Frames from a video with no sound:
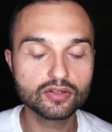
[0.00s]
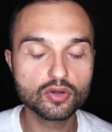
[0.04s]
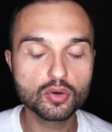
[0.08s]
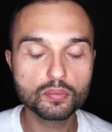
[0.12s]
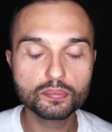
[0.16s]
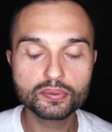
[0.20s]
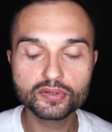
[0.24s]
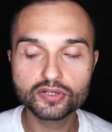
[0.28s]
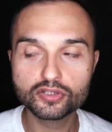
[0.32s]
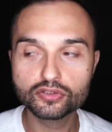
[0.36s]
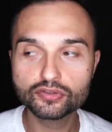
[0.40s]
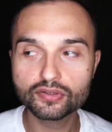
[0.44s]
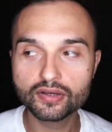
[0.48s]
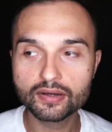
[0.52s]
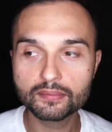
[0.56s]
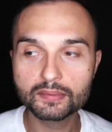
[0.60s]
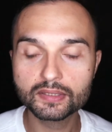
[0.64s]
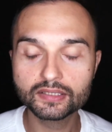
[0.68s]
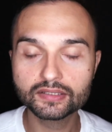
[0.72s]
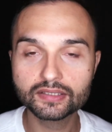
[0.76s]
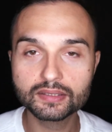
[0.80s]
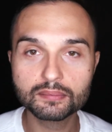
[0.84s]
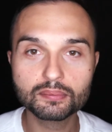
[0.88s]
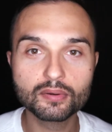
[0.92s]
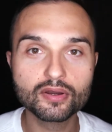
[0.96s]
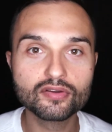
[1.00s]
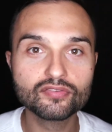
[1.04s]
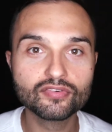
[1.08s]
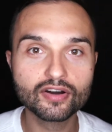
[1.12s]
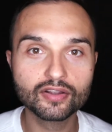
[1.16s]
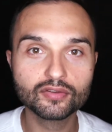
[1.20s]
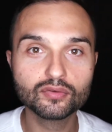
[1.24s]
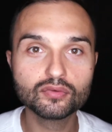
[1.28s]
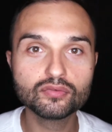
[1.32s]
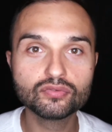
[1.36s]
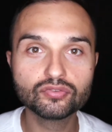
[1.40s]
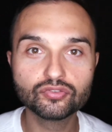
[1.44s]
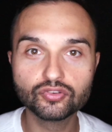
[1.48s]
io periodicamente poi
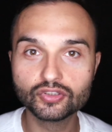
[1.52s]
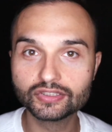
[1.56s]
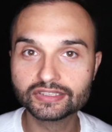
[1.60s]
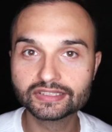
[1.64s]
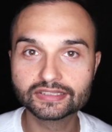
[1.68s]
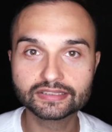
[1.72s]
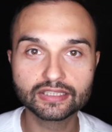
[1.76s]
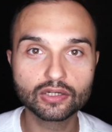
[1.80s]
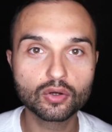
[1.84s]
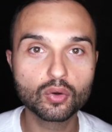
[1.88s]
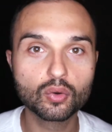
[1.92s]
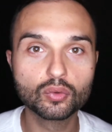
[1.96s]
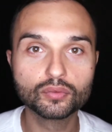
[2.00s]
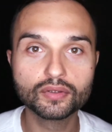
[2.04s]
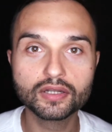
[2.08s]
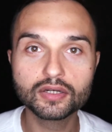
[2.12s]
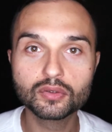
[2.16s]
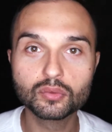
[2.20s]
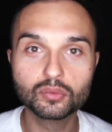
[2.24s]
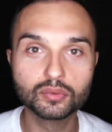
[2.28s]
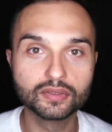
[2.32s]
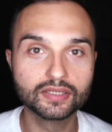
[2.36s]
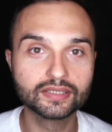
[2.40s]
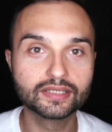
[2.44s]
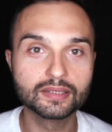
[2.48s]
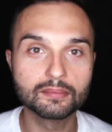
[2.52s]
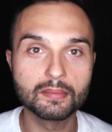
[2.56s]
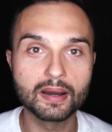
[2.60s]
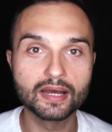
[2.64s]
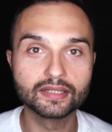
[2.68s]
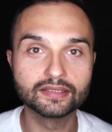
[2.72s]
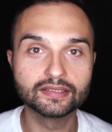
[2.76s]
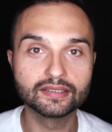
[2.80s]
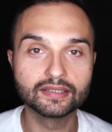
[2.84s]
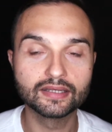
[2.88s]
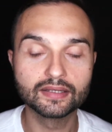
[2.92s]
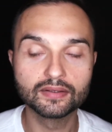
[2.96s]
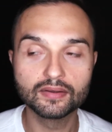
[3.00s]
vado in fissa con alcune
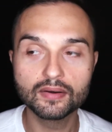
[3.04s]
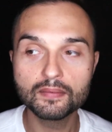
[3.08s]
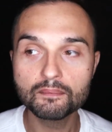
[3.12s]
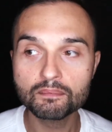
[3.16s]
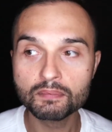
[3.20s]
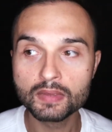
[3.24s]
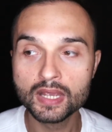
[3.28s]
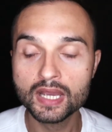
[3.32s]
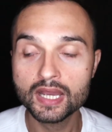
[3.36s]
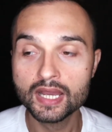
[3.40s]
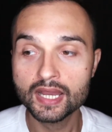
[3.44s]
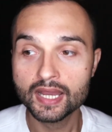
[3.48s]
tematiche, no?